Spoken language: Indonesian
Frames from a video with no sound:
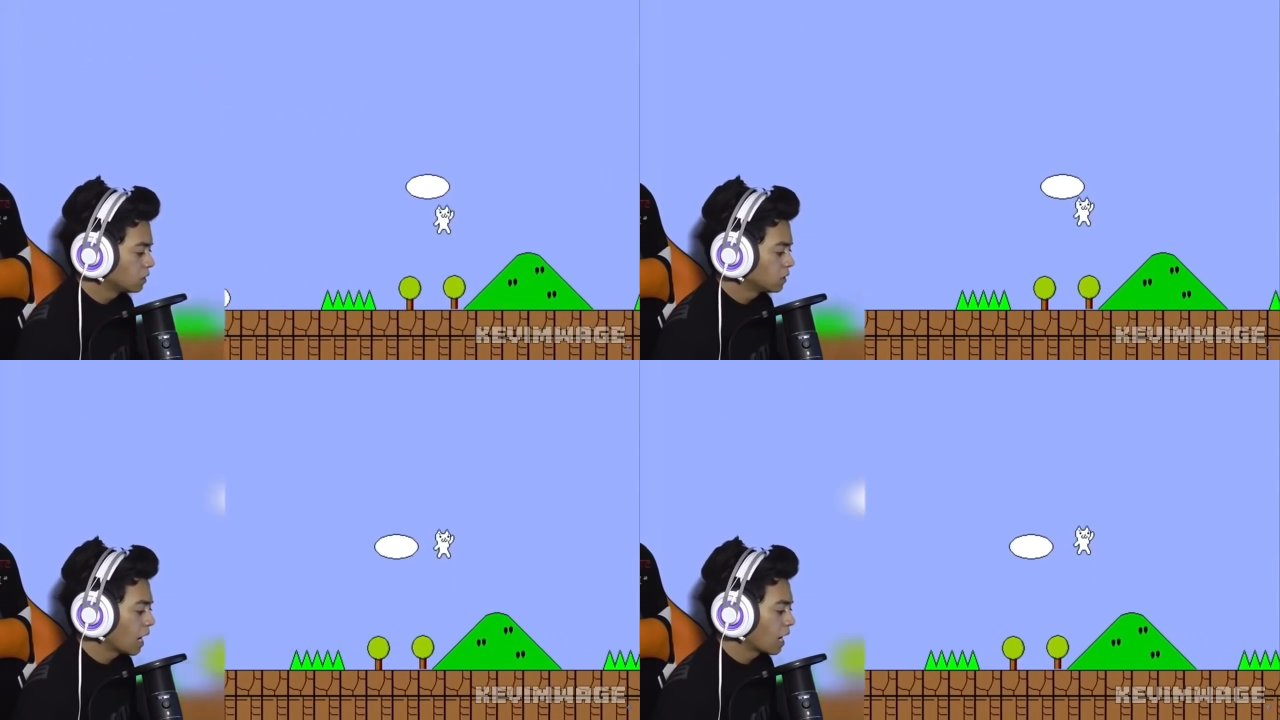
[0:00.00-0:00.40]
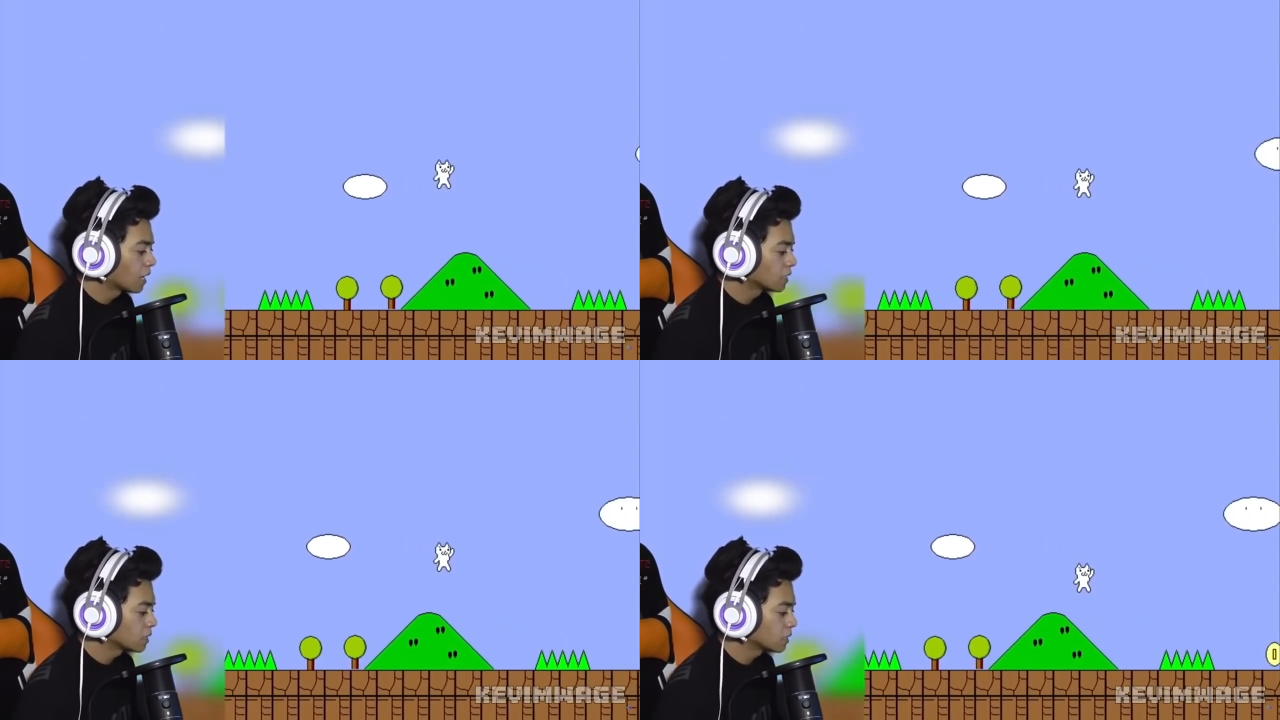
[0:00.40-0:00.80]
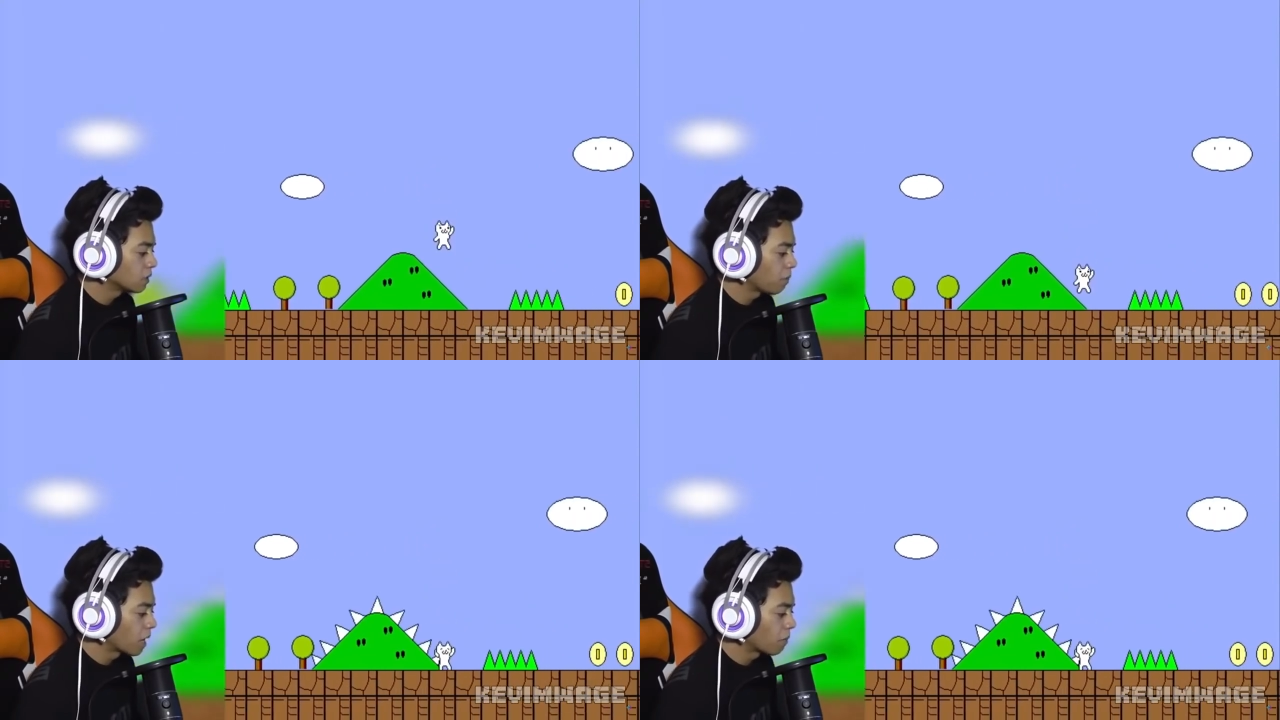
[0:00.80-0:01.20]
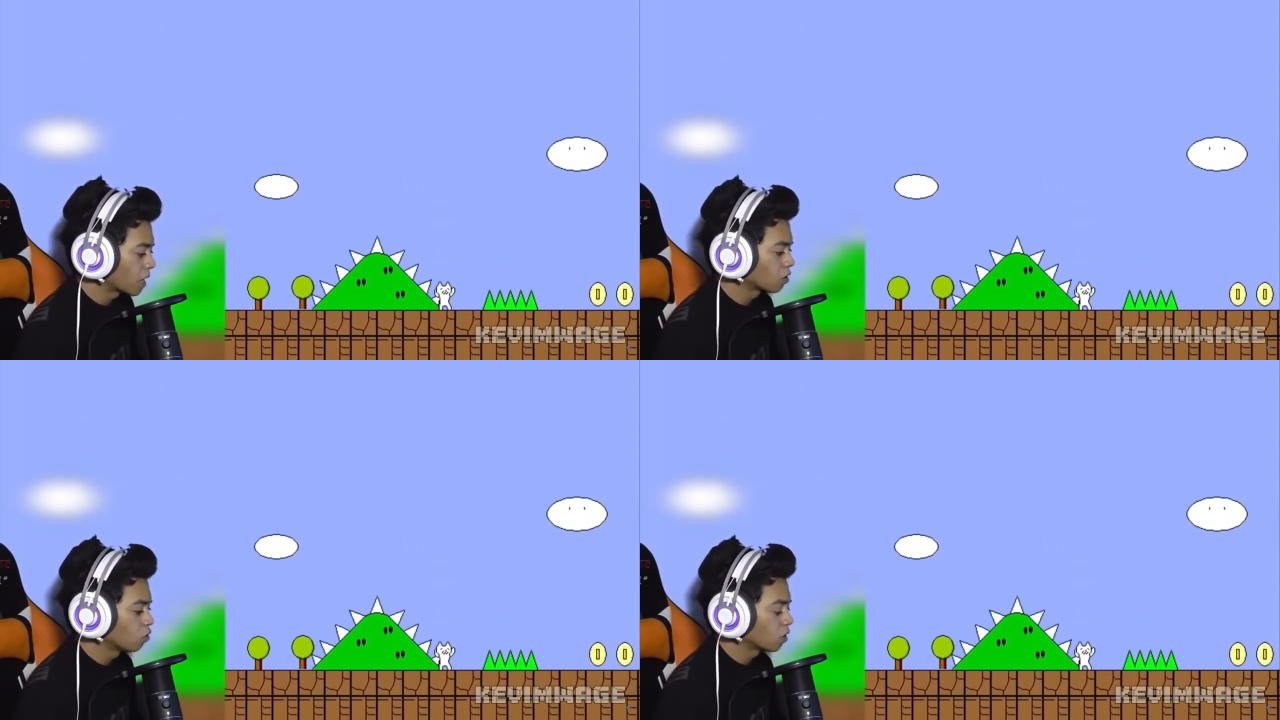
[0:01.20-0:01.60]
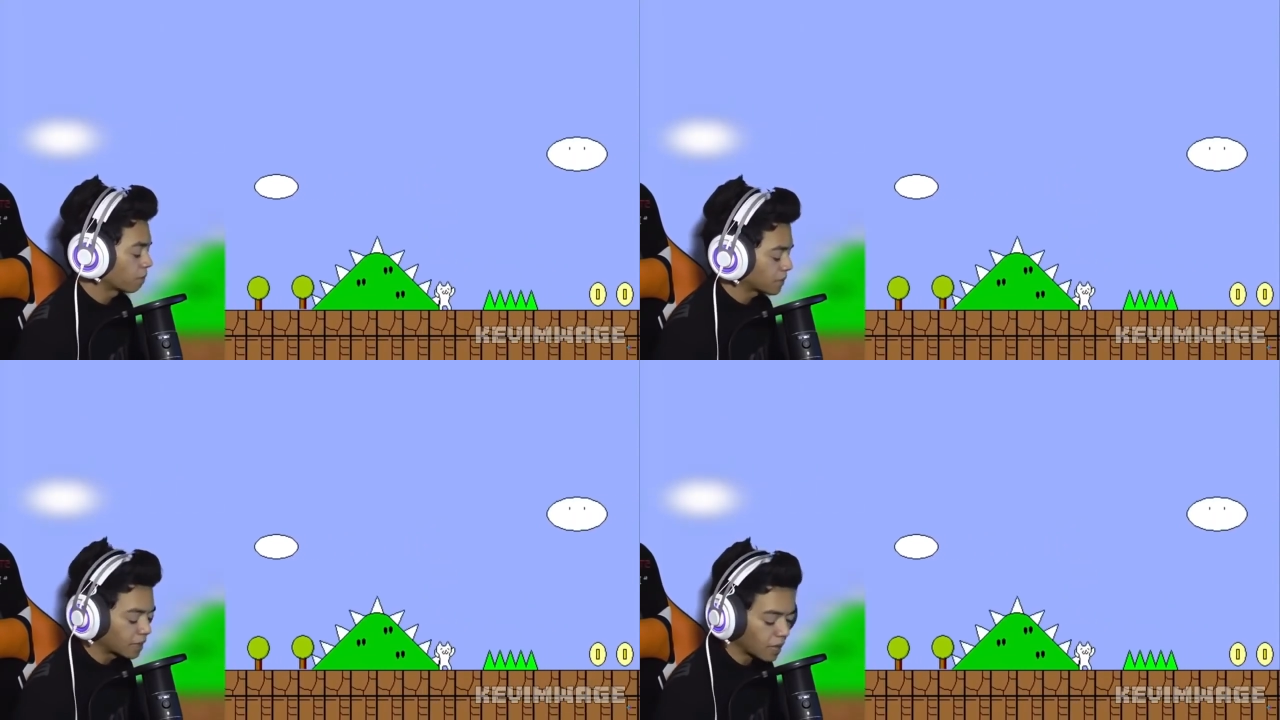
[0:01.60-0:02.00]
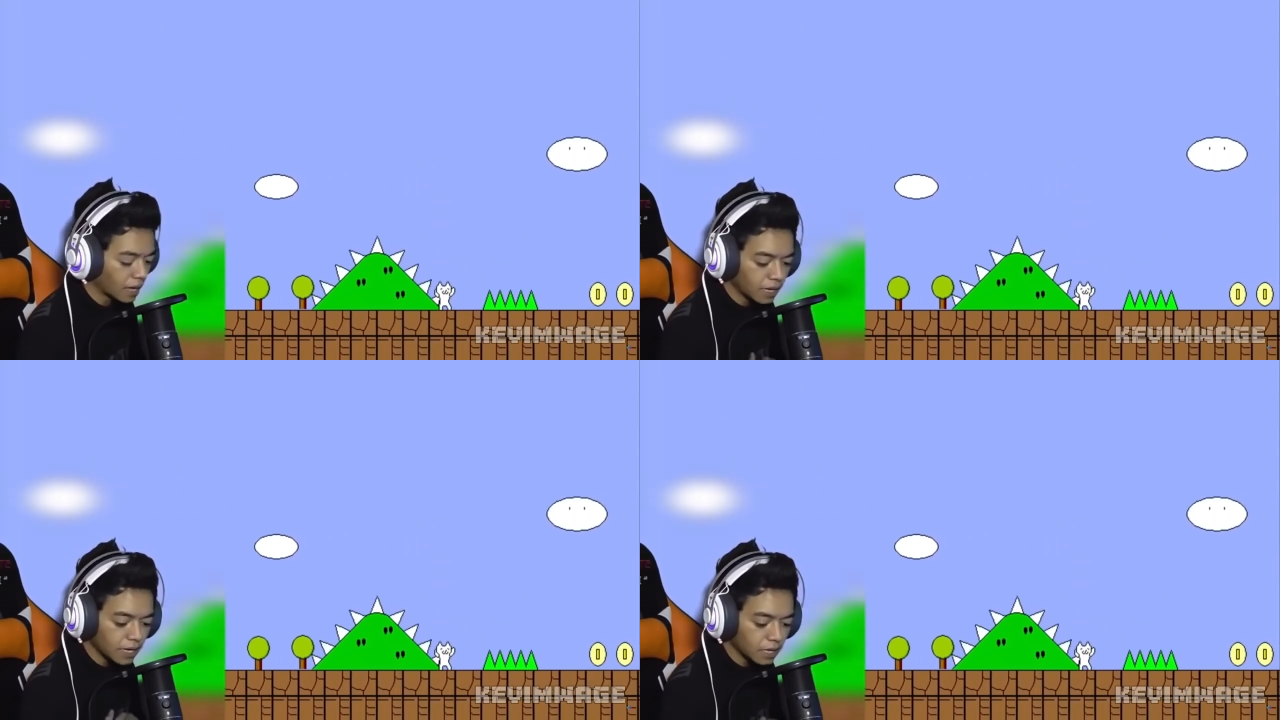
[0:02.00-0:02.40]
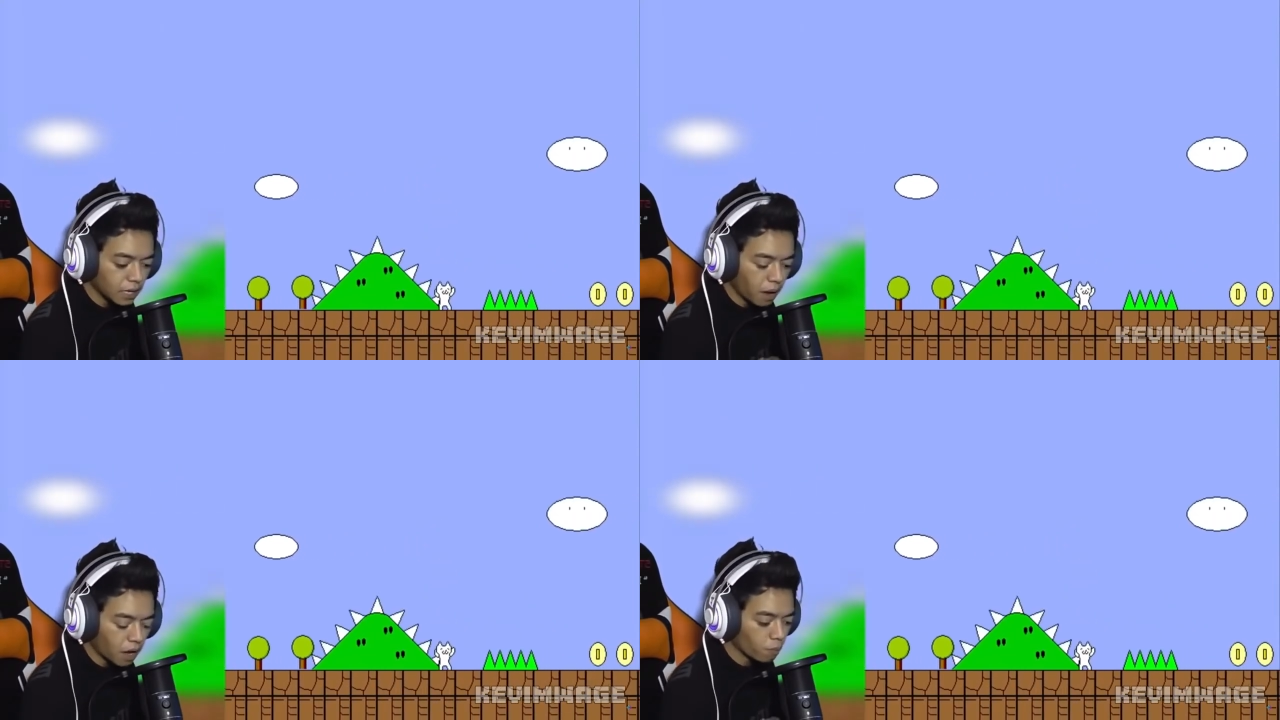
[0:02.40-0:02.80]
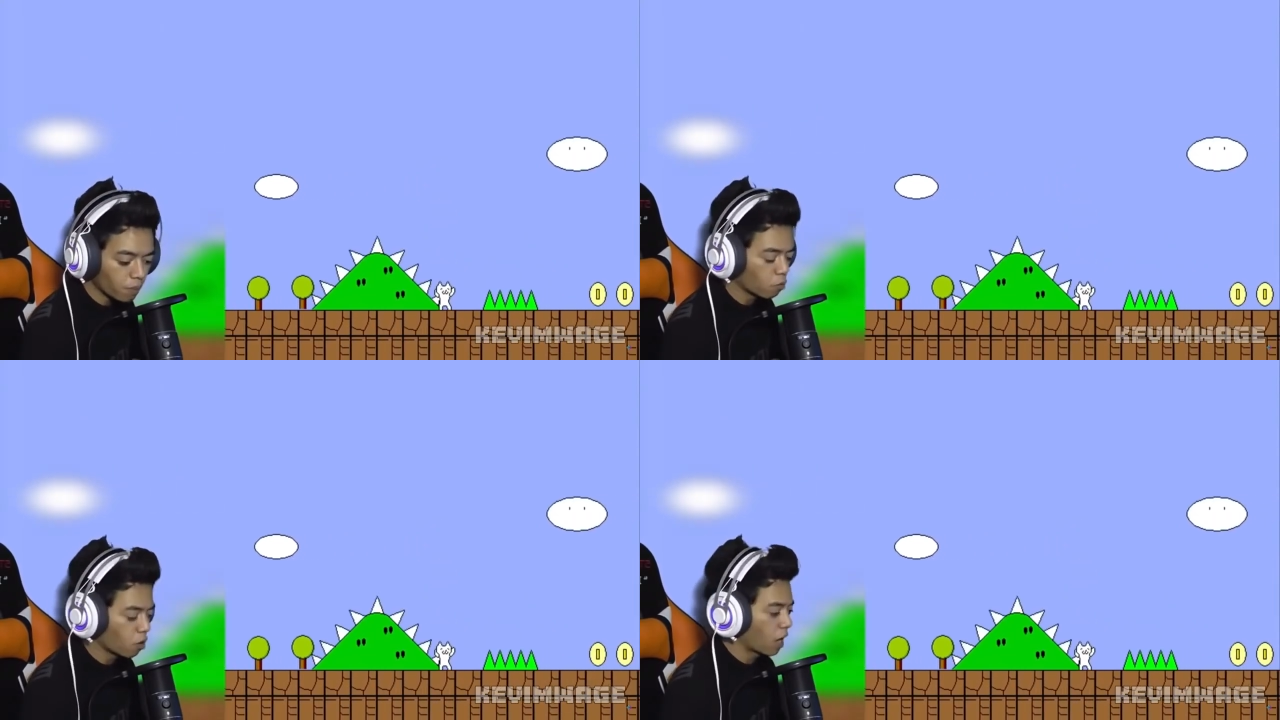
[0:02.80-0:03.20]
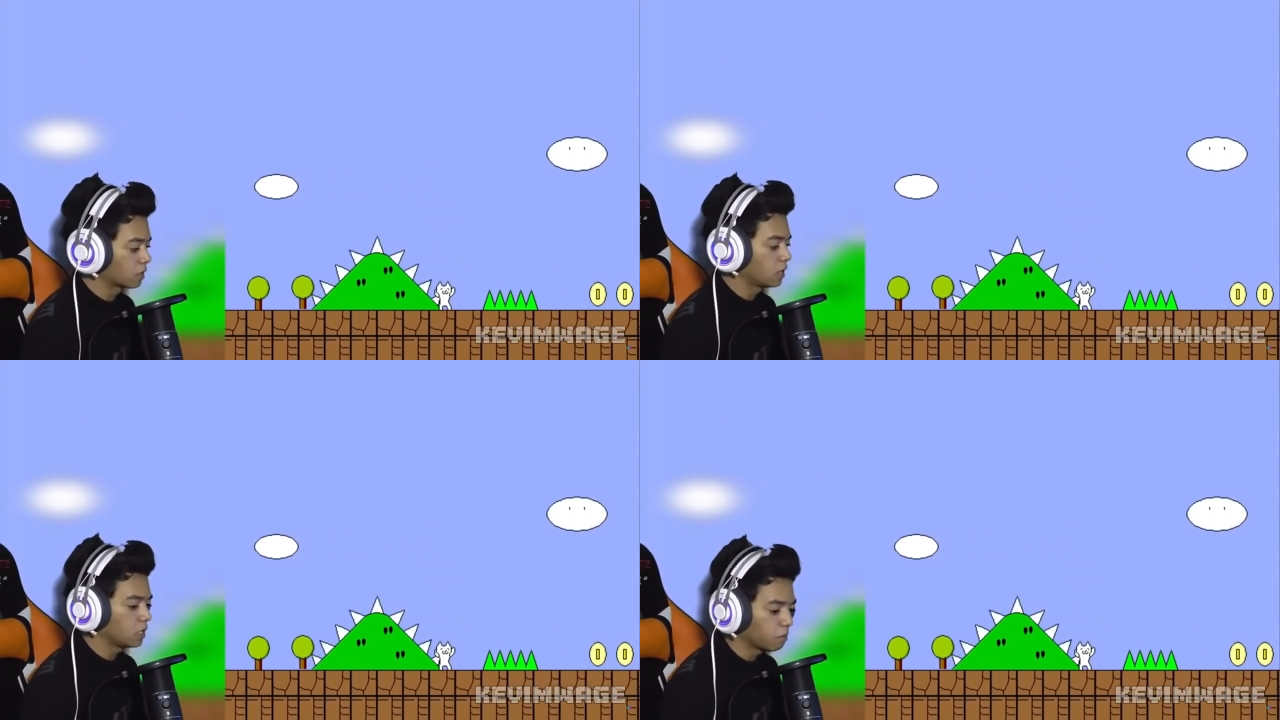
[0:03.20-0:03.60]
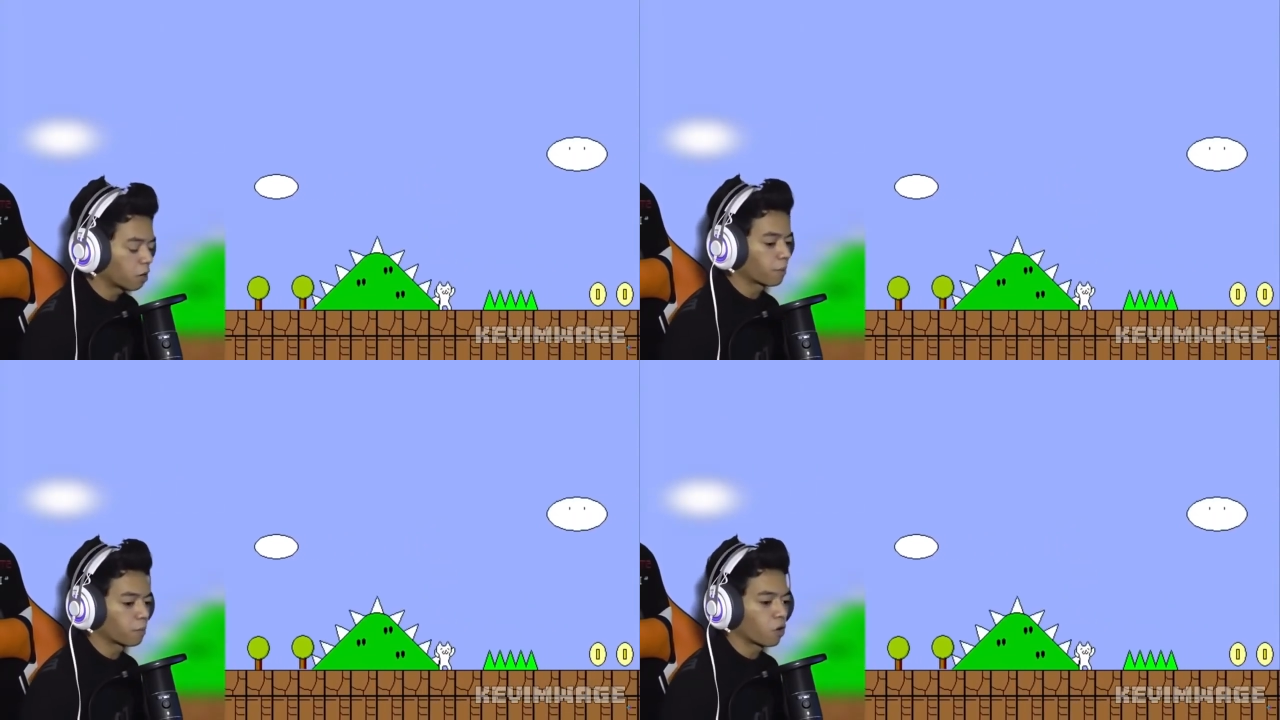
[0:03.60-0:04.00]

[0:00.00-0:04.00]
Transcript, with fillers: Jangan marah-marah dulu rap. Santai. Ini baru permulaan. Ini baru